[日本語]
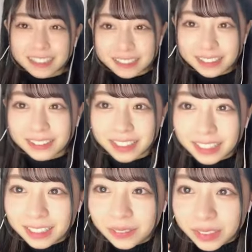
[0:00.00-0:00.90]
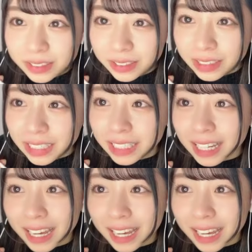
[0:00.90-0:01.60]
か今日花美獣いい